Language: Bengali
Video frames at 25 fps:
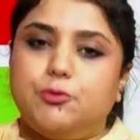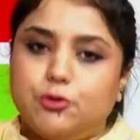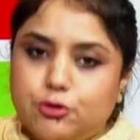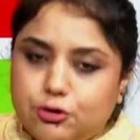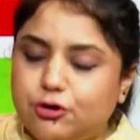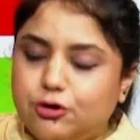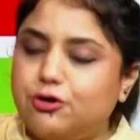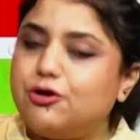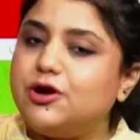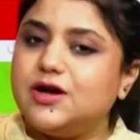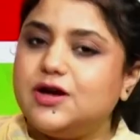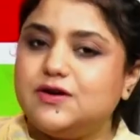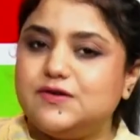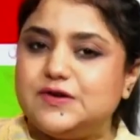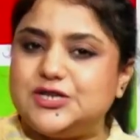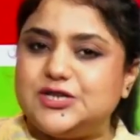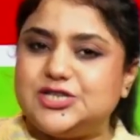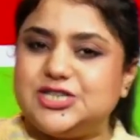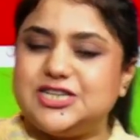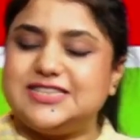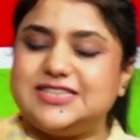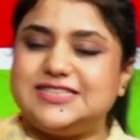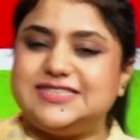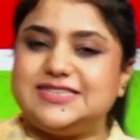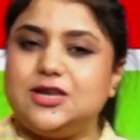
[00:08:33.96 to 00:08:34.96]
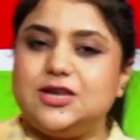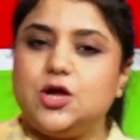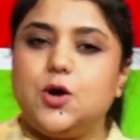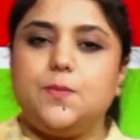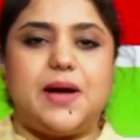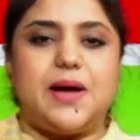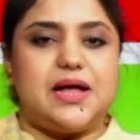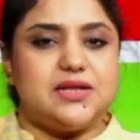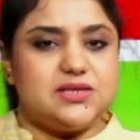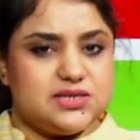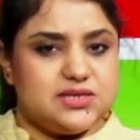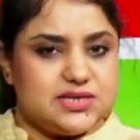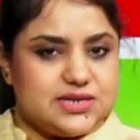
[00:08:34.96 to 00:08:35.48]
পনেরোটা কোয়েশ্চেন ছিল
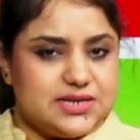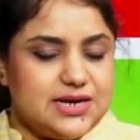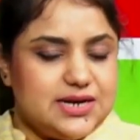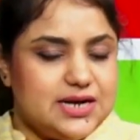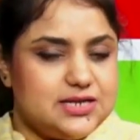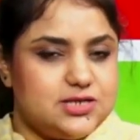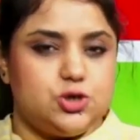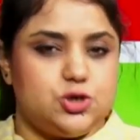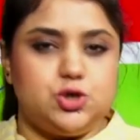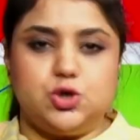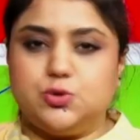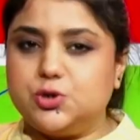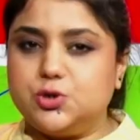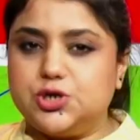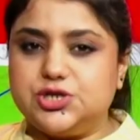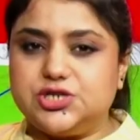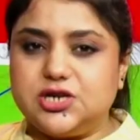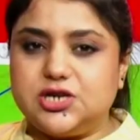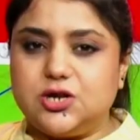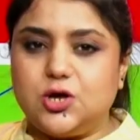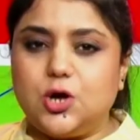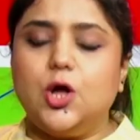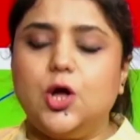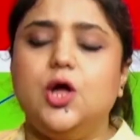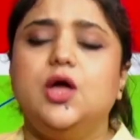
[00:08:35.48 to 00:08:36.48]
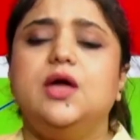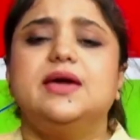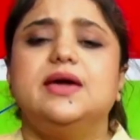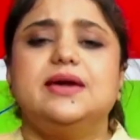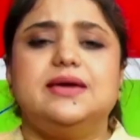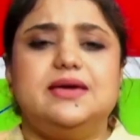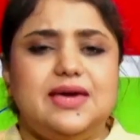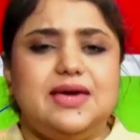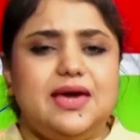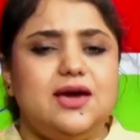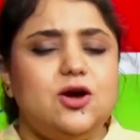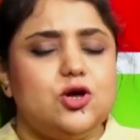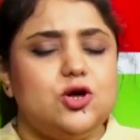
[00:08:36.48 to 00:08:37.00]
পাঁচ সেকেন্ড হাতে সময় ছিল
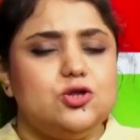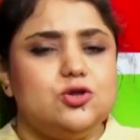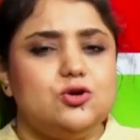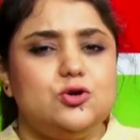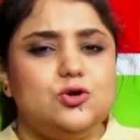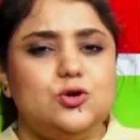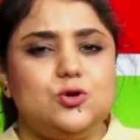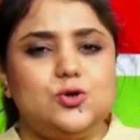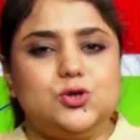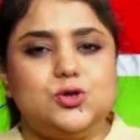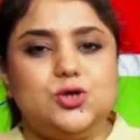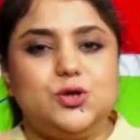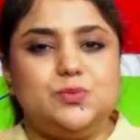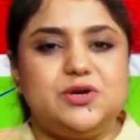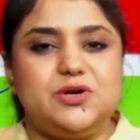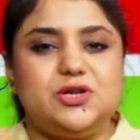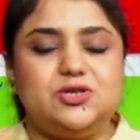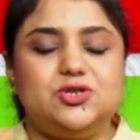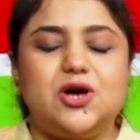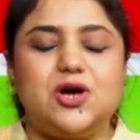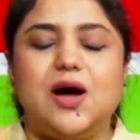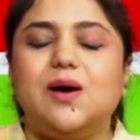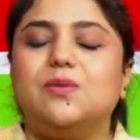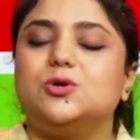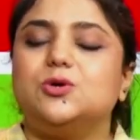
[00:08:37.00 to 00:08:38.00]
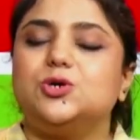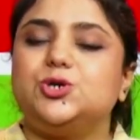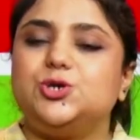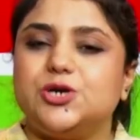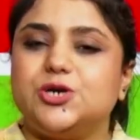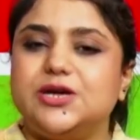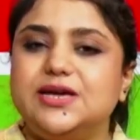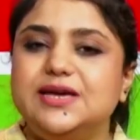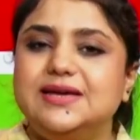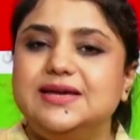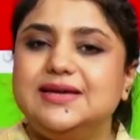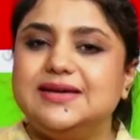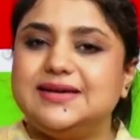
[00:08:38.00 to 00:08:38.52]
কে কতগুলো উত্তর পেয়েছ
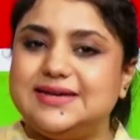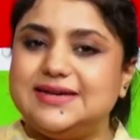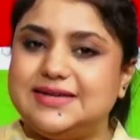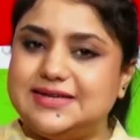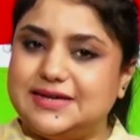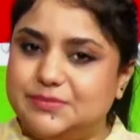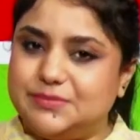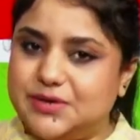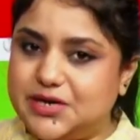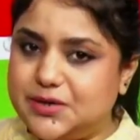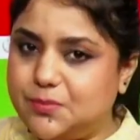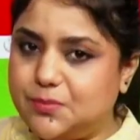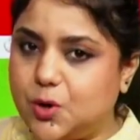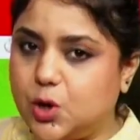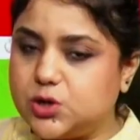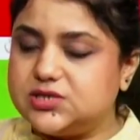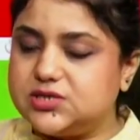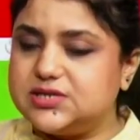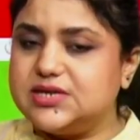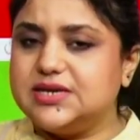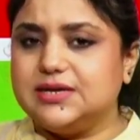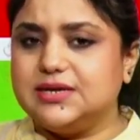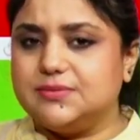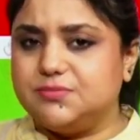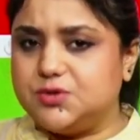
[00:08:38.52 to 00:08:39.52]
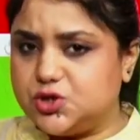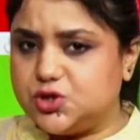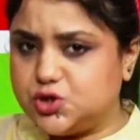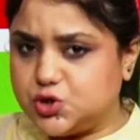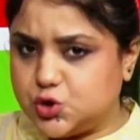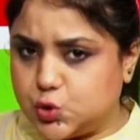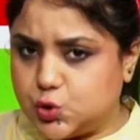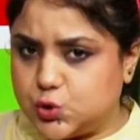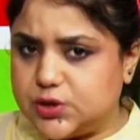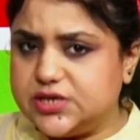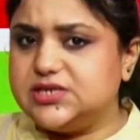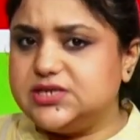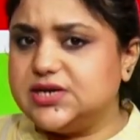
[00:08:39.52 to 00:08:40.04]
অবশ্যই কমেন্ট বক্সে কমেন্ট
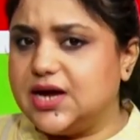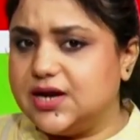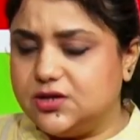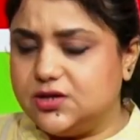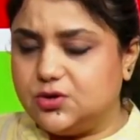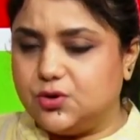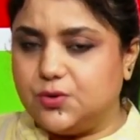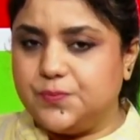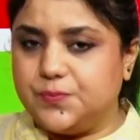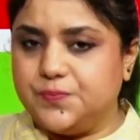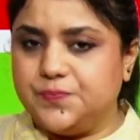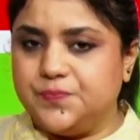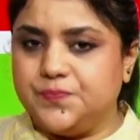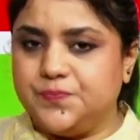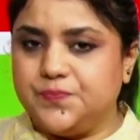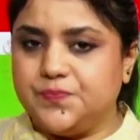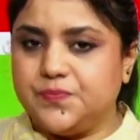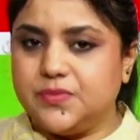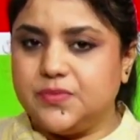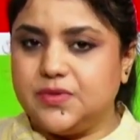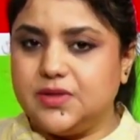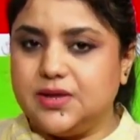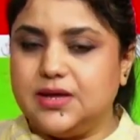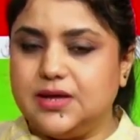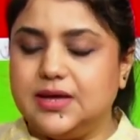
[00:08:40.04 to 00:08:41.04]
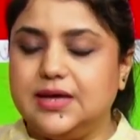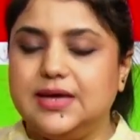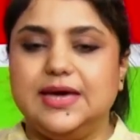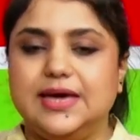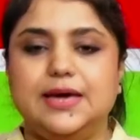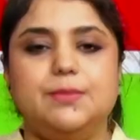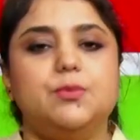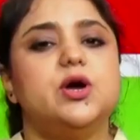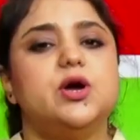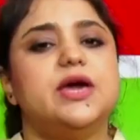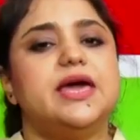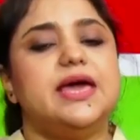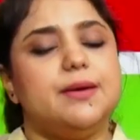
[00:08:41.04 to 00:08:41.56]
করে জানিও
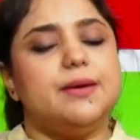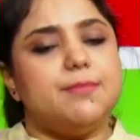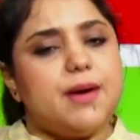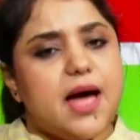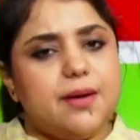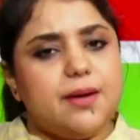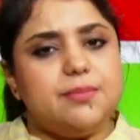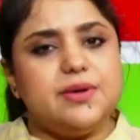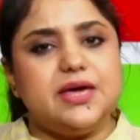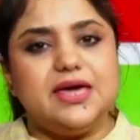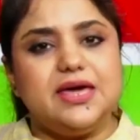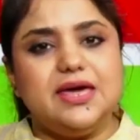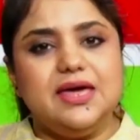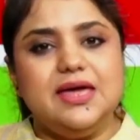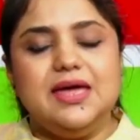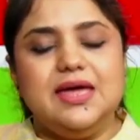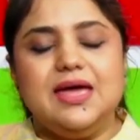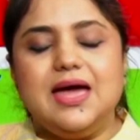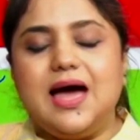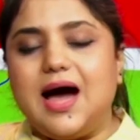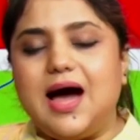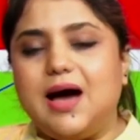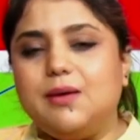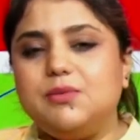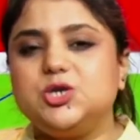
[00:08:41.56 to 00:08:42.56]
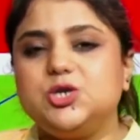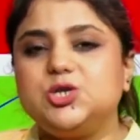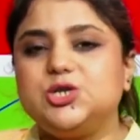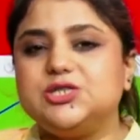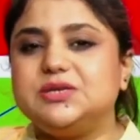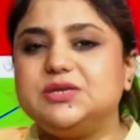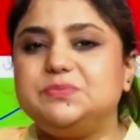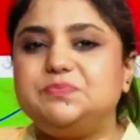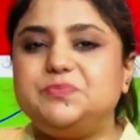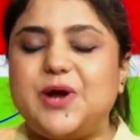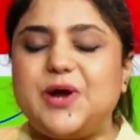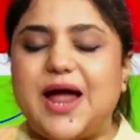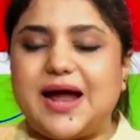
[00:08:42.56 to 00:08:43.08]
এবং এভাবেই আমার
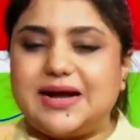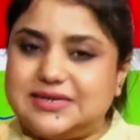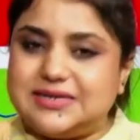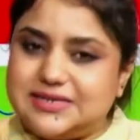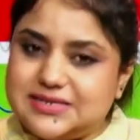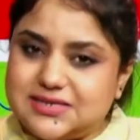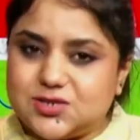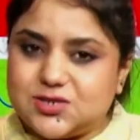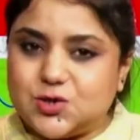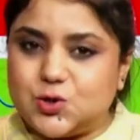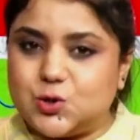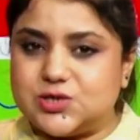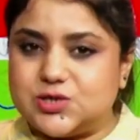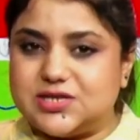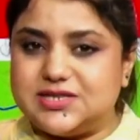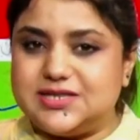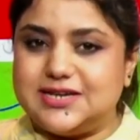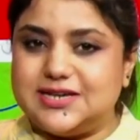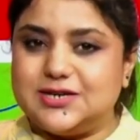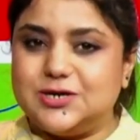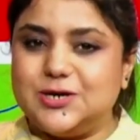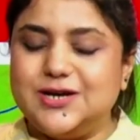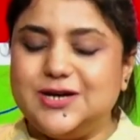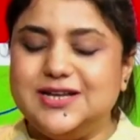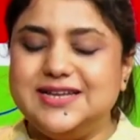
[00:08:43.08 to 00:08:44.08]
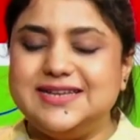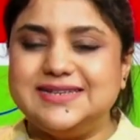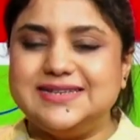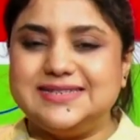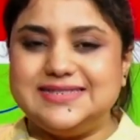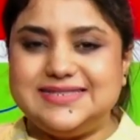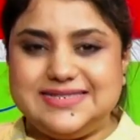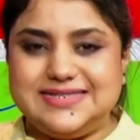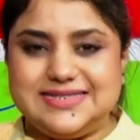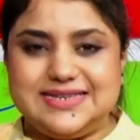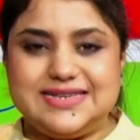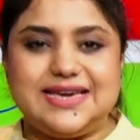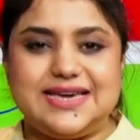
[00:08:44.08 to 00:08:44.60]
সাথে প্র্যাকটিস করতে থেকো
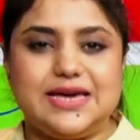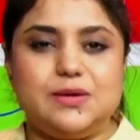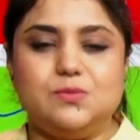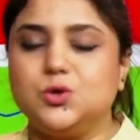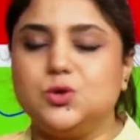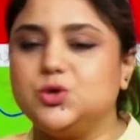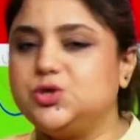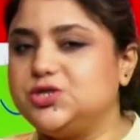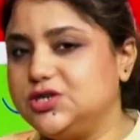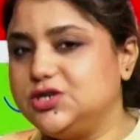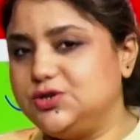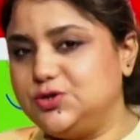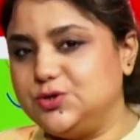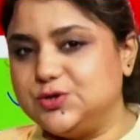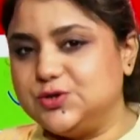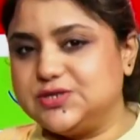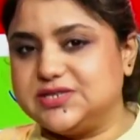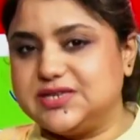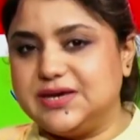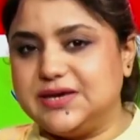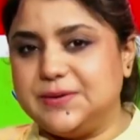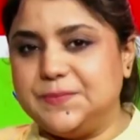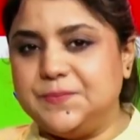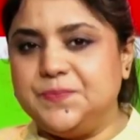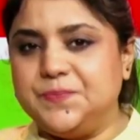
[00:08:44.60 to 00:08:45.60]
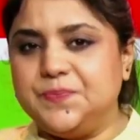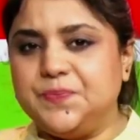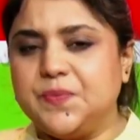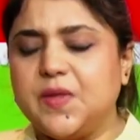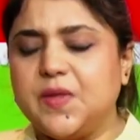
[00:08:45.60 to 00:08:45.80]
জিকে বুস্টার ডোজে